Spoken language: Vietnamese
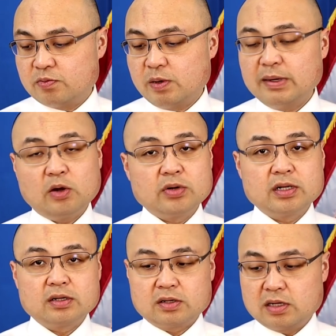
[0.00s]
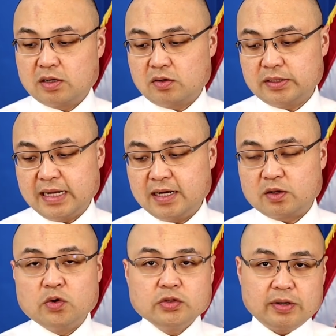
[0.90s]
cũng không lâu nữa à, có thể
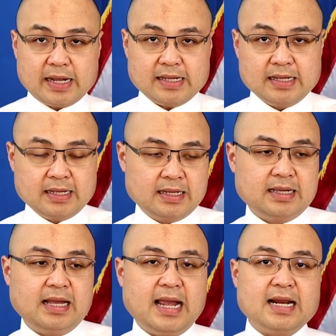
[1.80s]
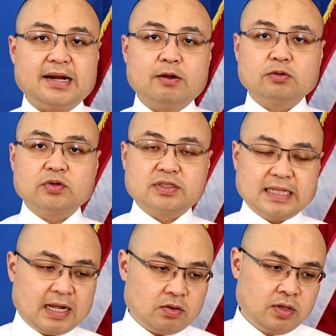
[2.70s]
là cuối tuần này hay là đầu tuần
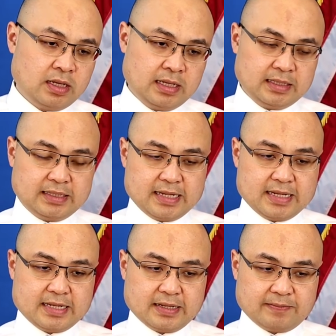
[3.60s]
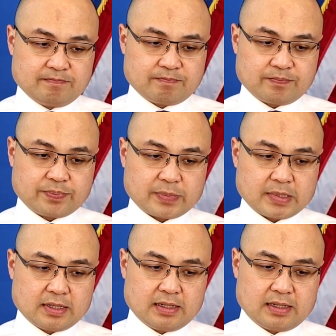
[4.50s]
sau thì à,
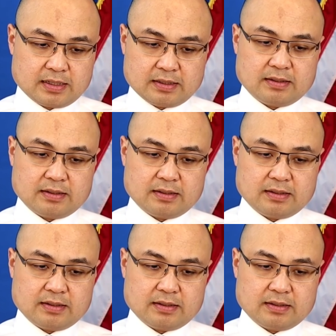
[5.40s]
à,